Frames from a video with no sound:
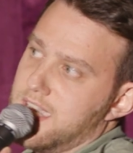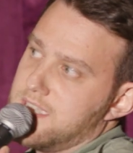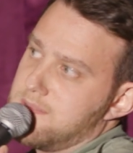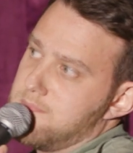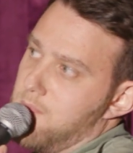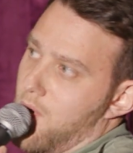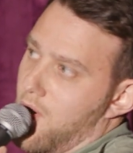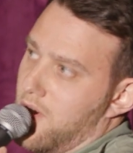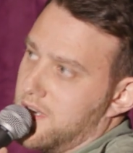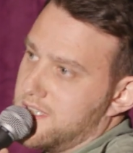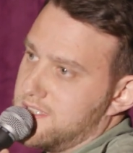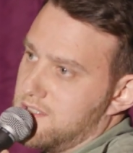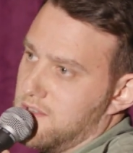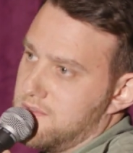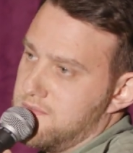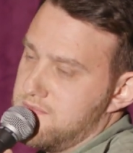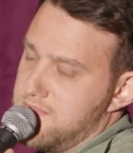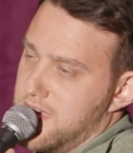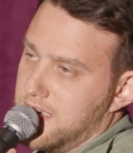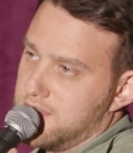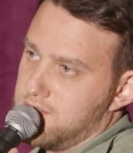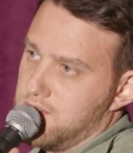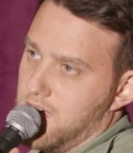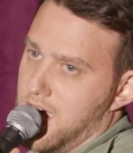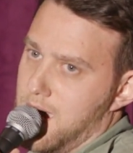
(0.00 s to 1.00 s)
ich morgens auf dem
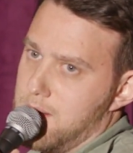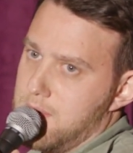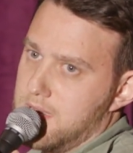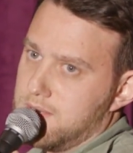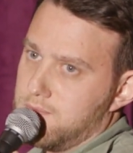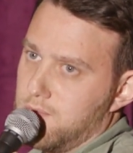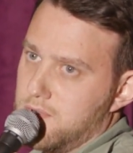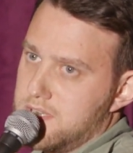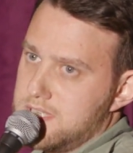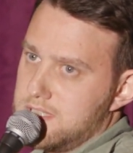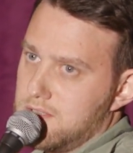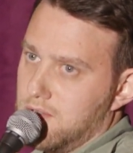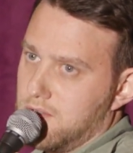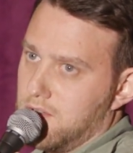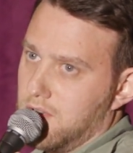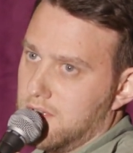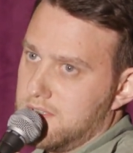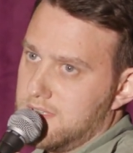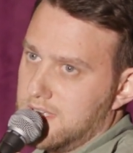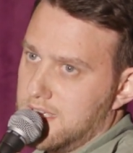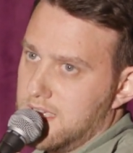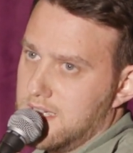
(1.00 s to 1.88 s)
Weg zur Arbeit, wo ich es noch konnte.